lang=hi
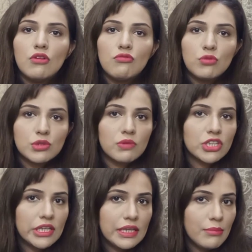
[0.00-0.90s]
वो उस वक्त
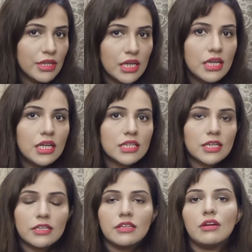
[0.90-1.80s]
जल्दी में यही कर
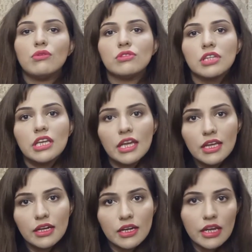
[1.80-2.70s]
सकता था और उसने
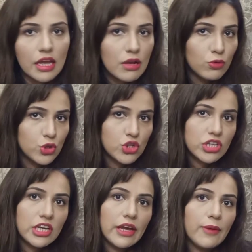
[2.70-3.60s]
यही करने की कोशिश
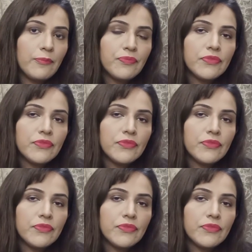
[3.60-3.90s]
की है